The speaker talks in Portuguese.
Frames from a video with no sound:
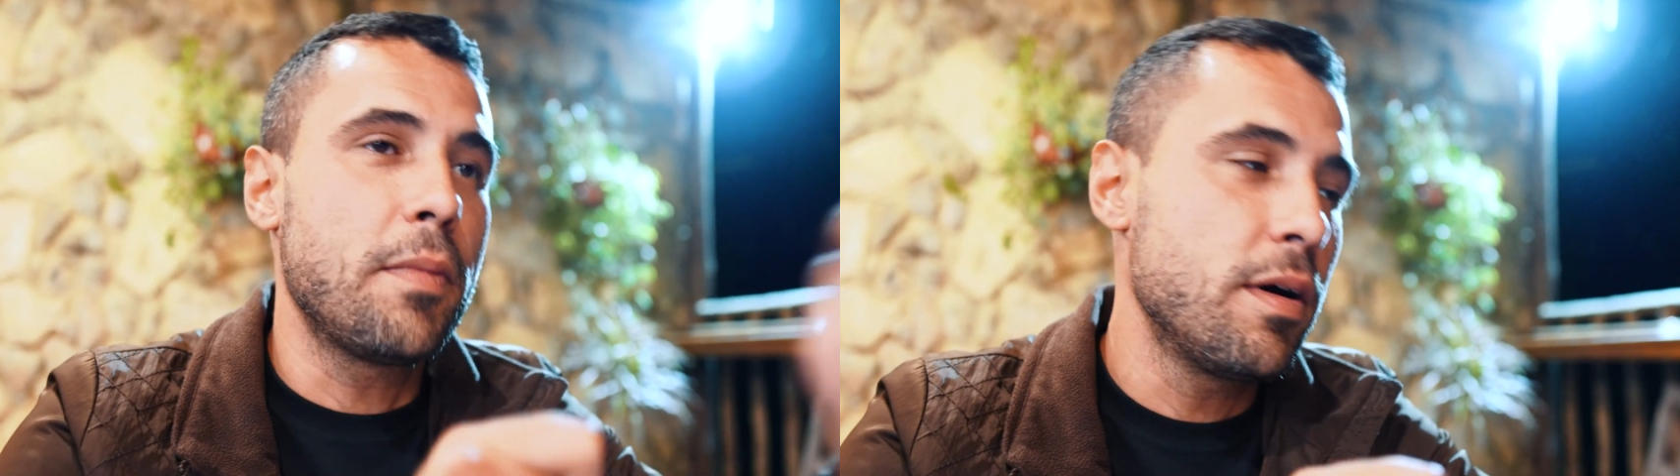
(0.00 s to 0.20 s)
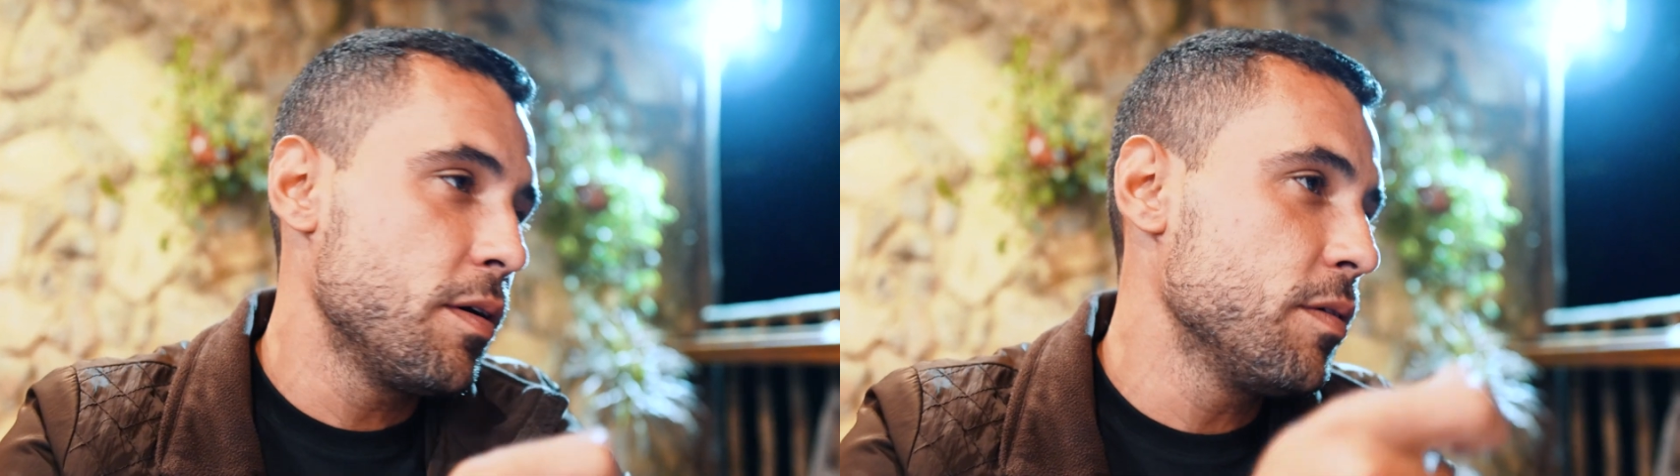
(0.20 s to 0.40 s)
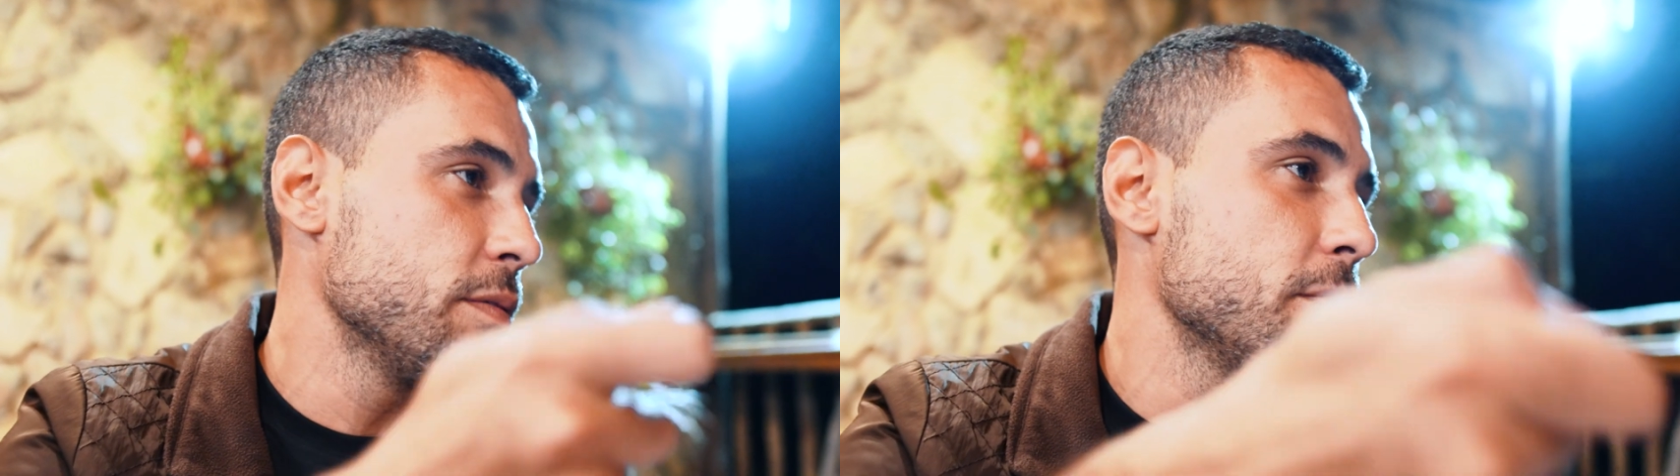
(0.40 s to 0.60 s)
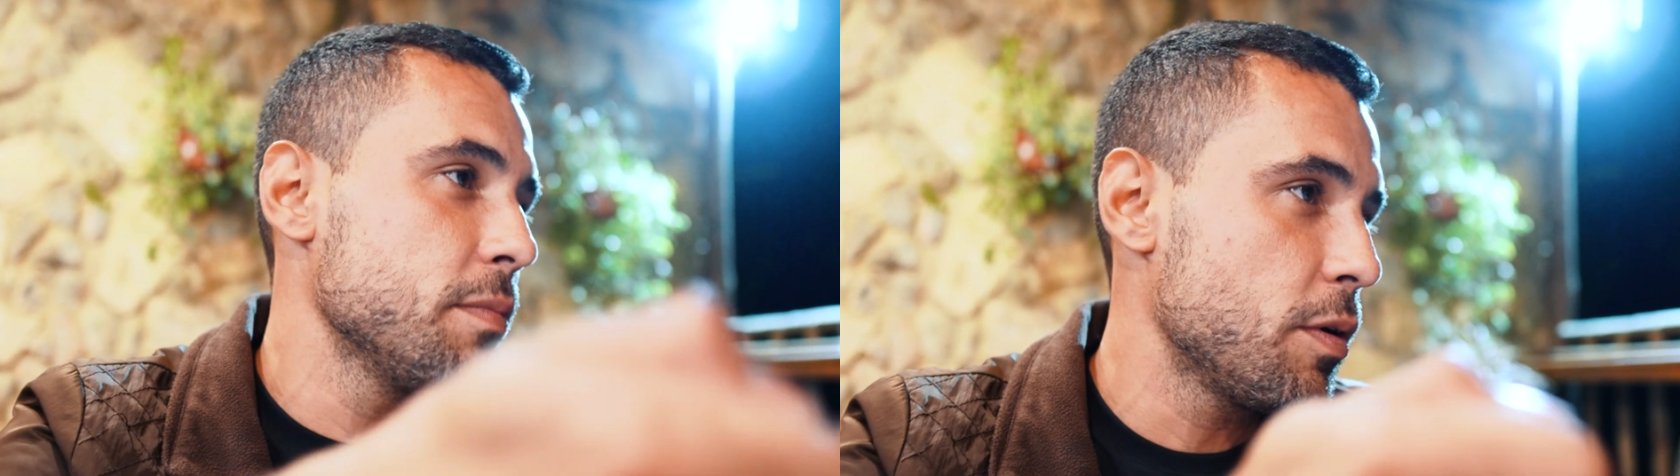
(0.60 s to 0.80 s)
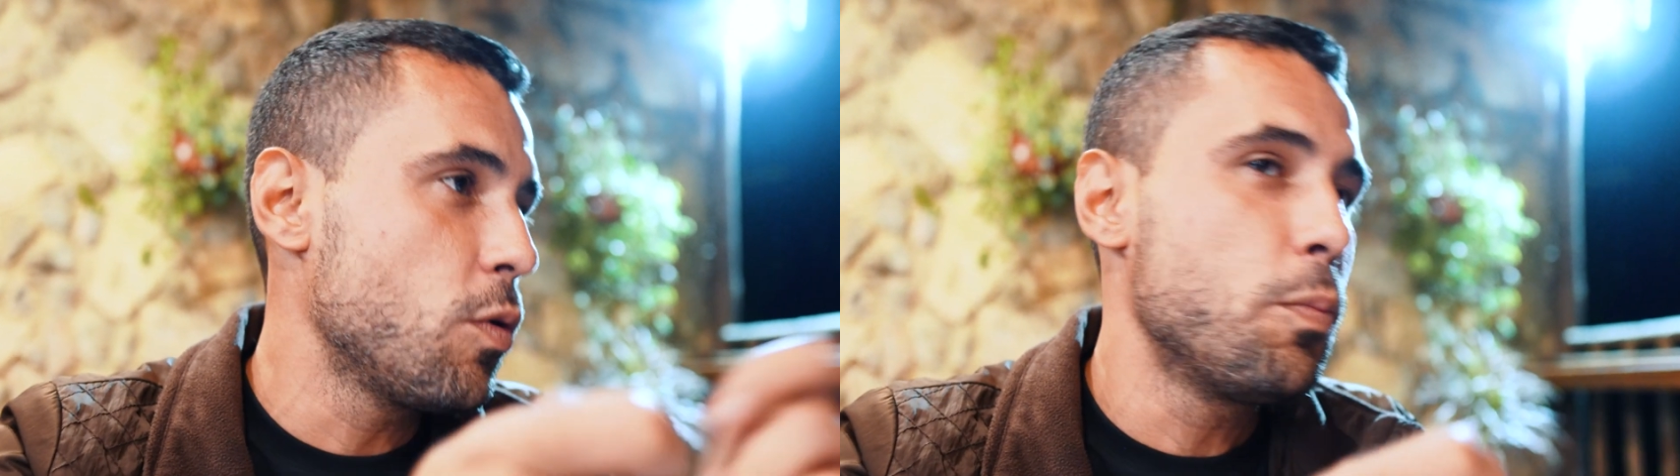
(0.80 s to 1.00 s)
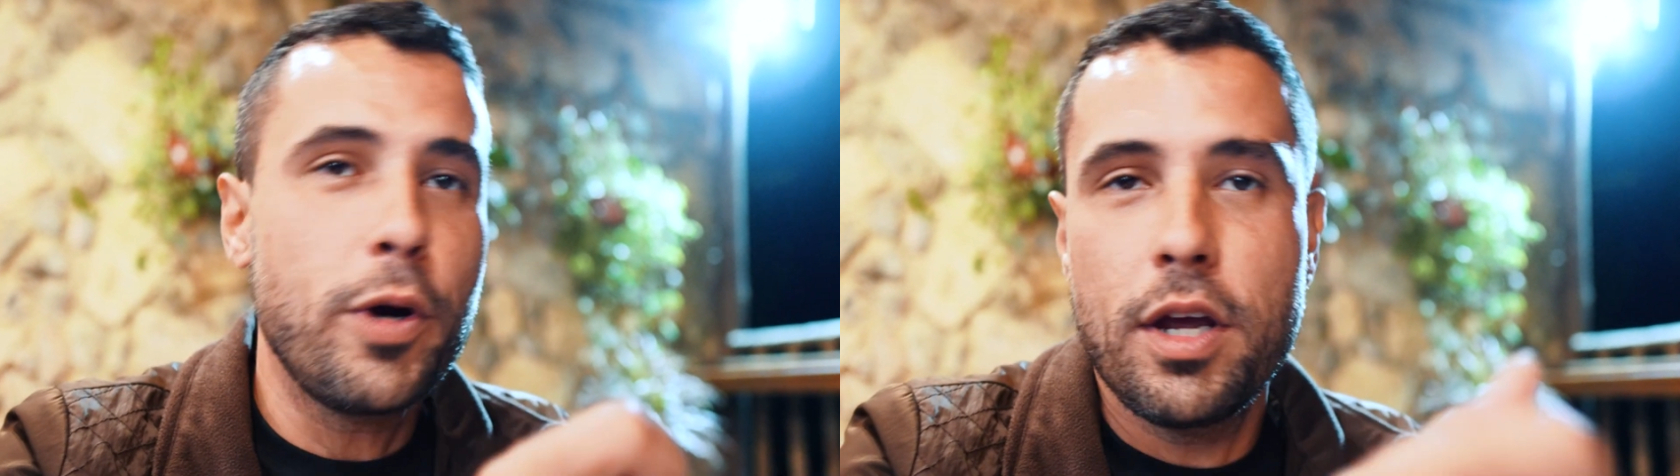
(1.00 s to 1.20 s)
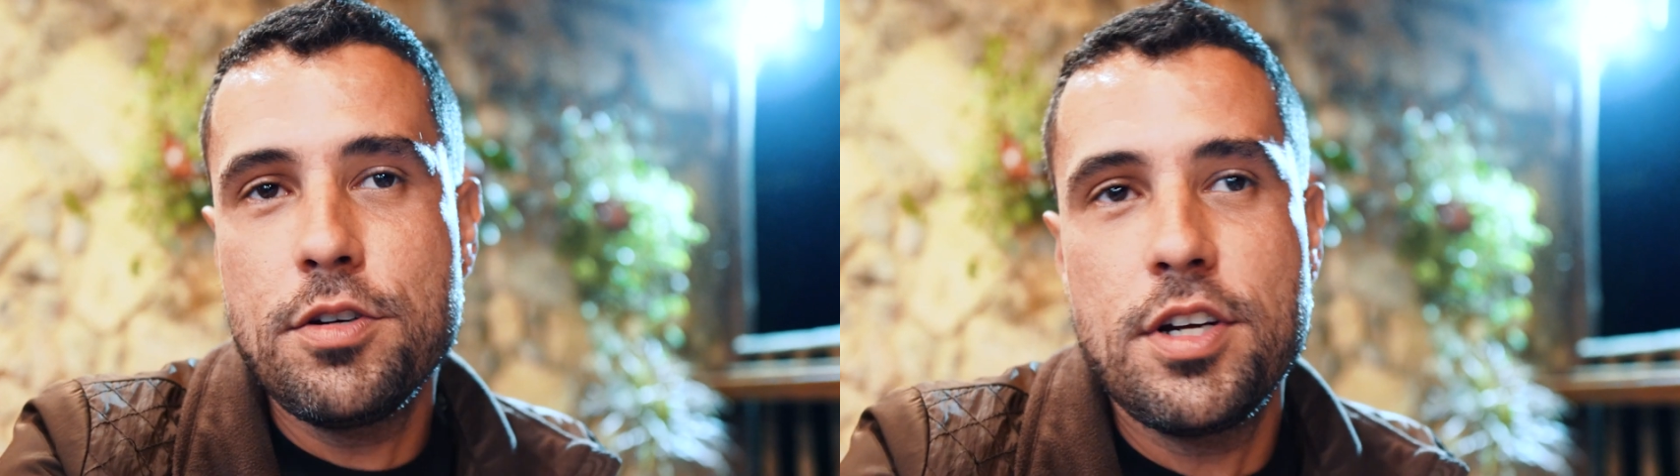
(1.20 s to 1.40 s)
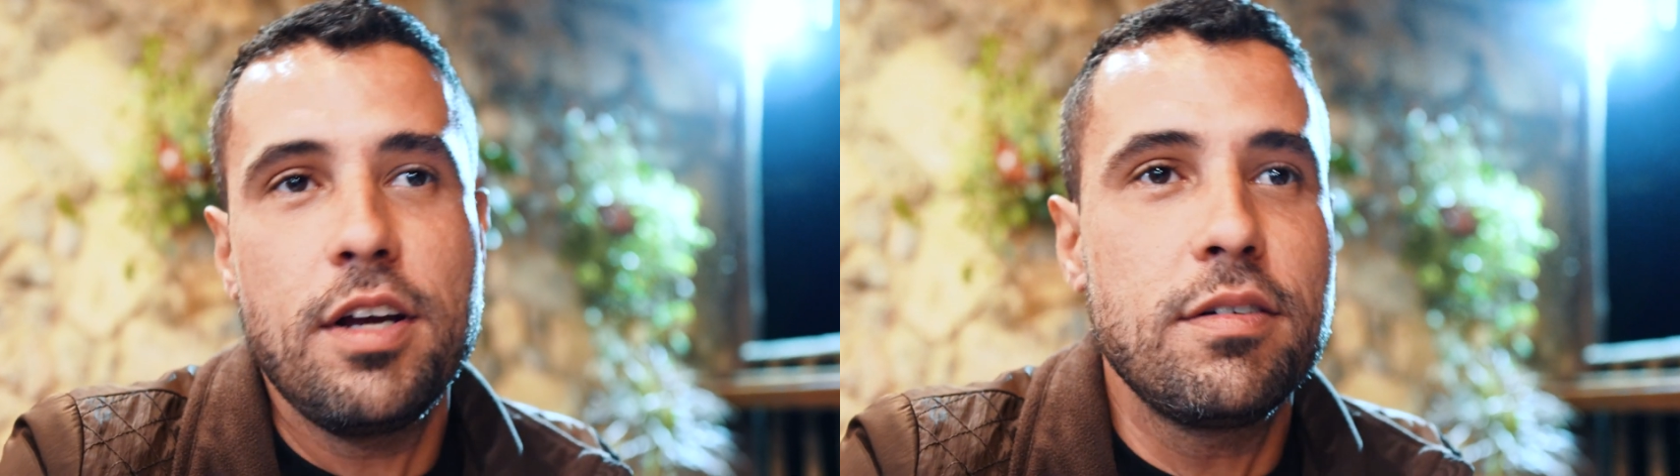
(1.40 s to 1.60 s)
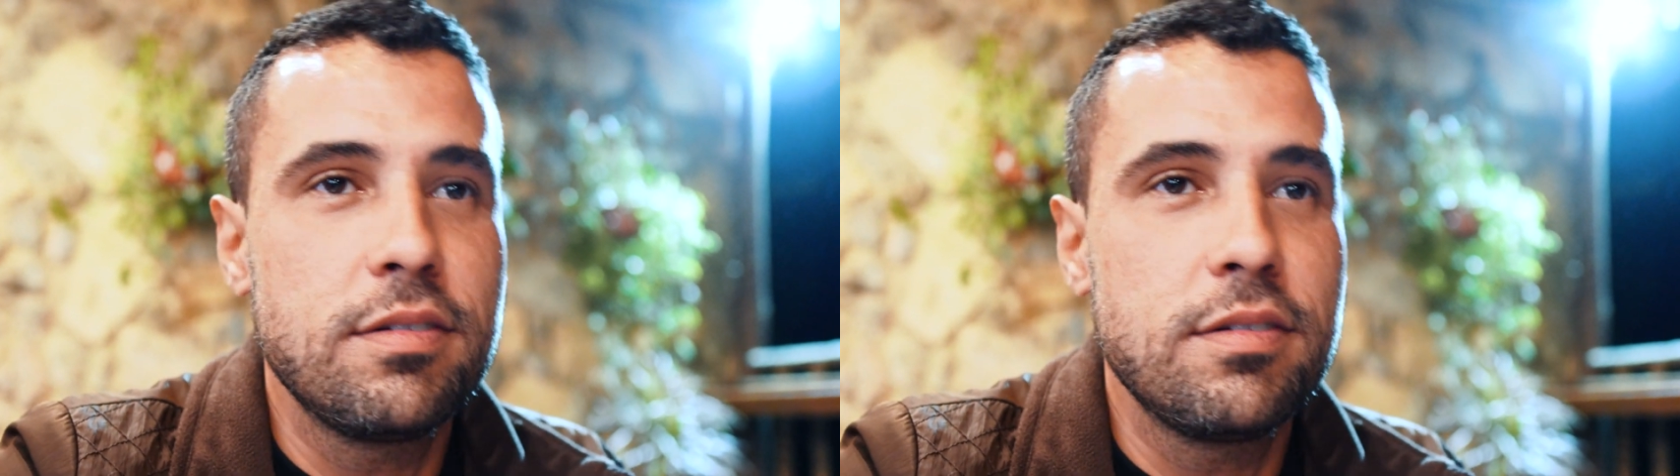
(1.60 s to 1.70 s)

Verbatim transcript: mão e com um pouquinho de dinheiro.